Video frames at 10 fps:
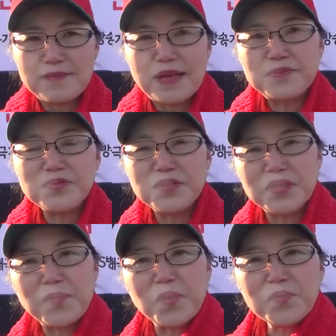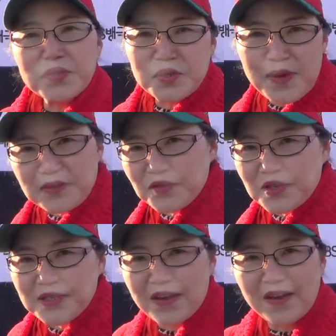많은 분들이 모금을 좀
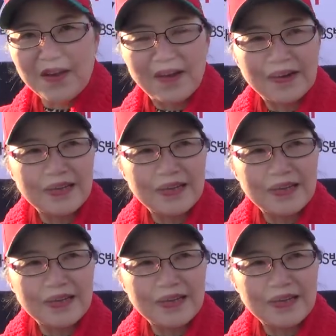해주셨어요.